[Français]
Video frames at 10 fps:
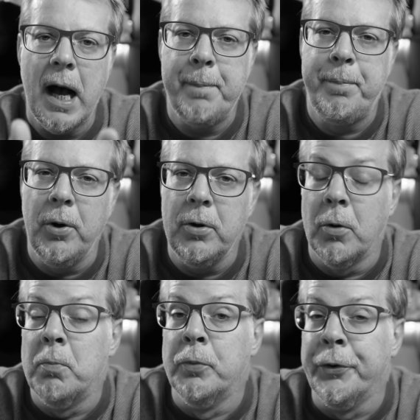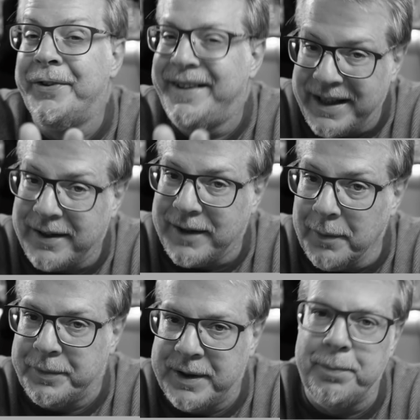Apple me dicte
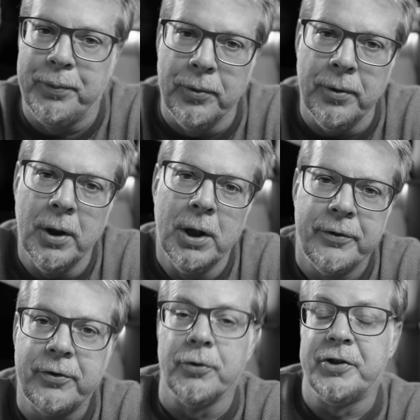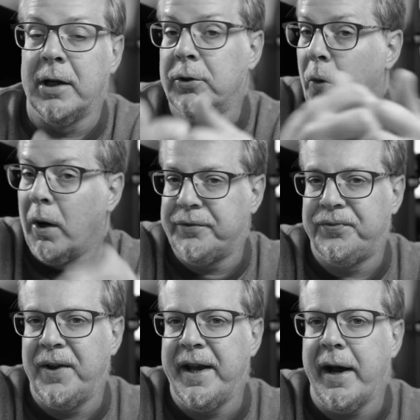un petit peu ce que j'ai le droit de
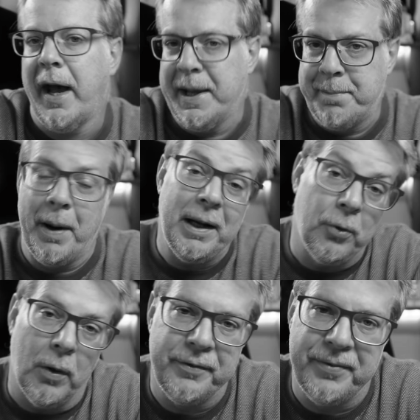faire et pas le droit de